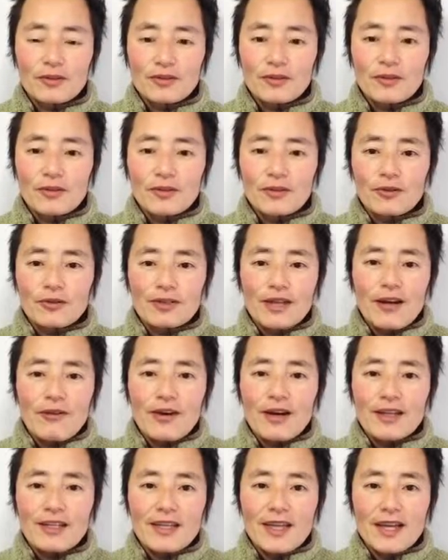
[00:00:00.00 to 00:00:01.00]
この可
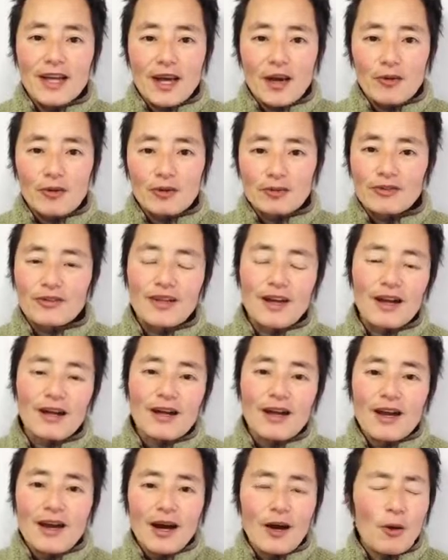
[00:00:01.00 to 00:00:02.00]
愛い笑顔とか、
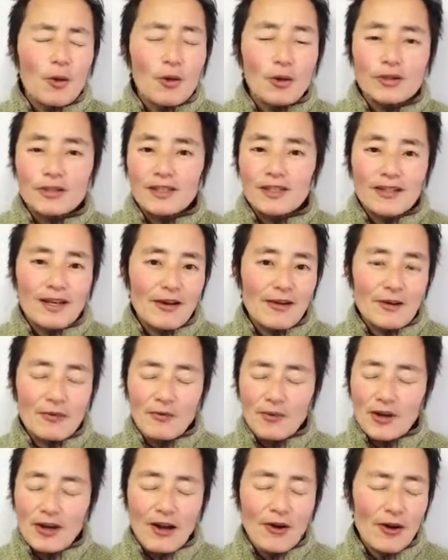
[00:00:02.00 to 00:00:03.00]
あ、怒ってる顔
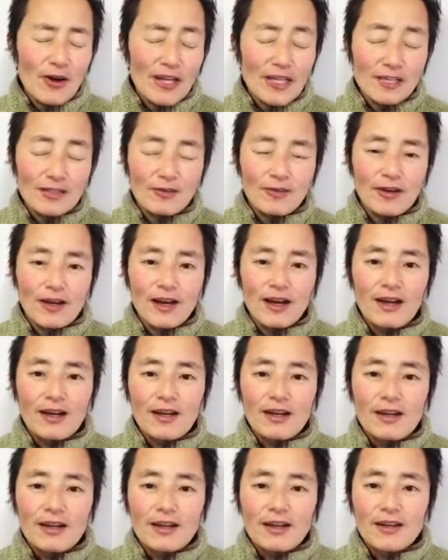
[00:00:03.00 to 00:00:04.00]
も可愛いとか、
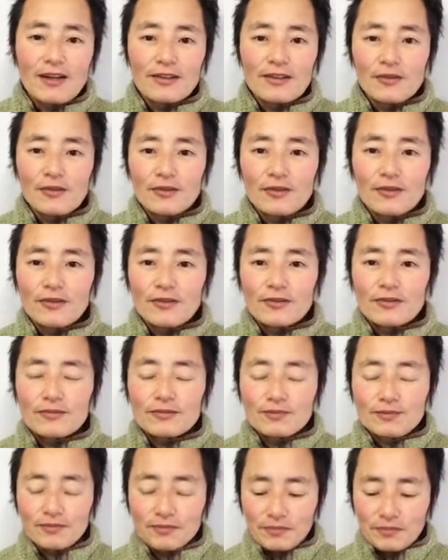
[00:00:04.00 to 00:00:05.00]
あ
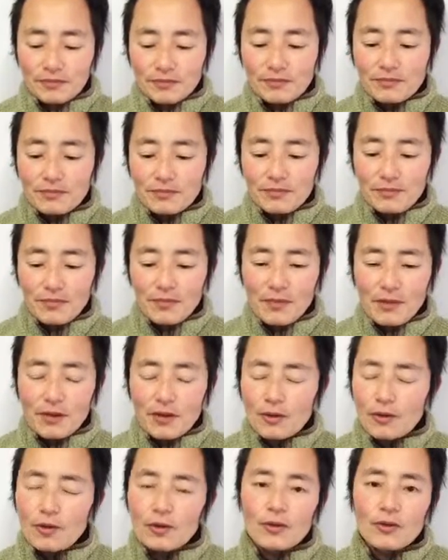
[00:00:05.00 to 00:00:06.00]
のー、
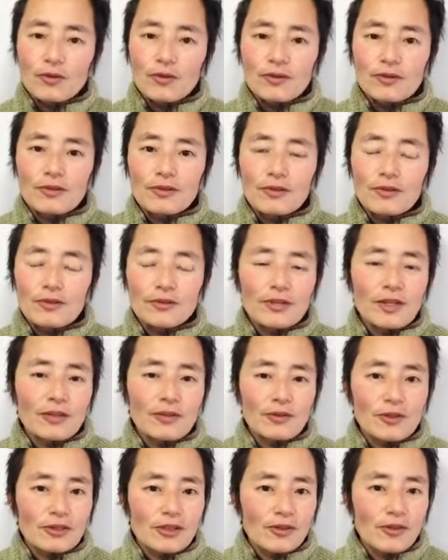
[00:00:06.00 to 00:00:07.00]
この女
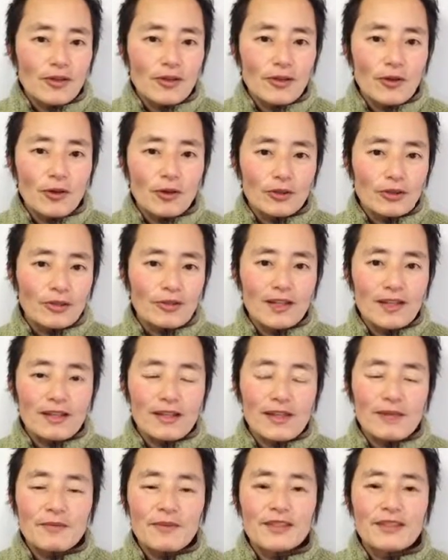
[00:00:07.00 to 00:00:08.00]
の子すごいホットだ
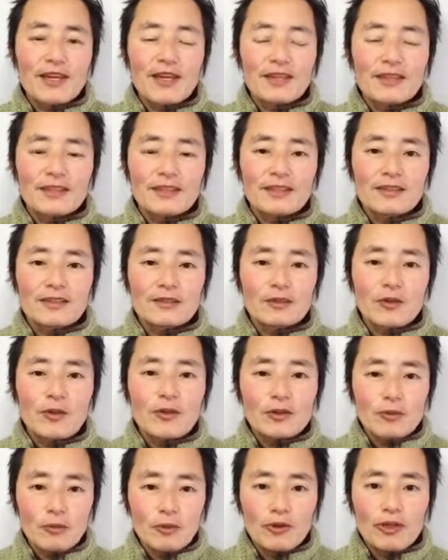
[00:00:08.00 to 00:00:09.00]
ねみたいに、す
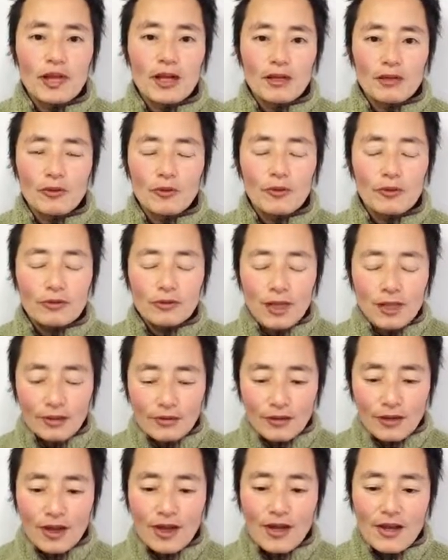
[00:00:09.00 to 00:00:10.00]
ごく盛り上がる女
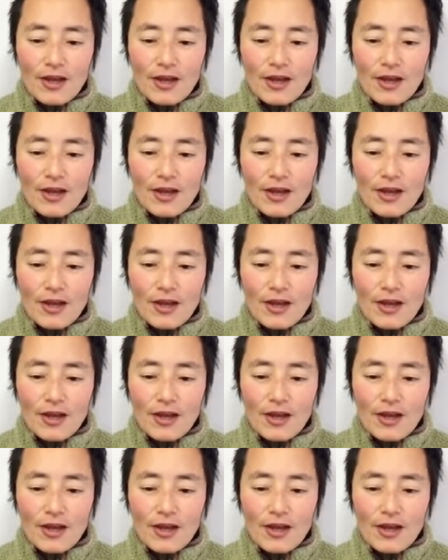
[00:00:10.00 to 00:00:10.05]
の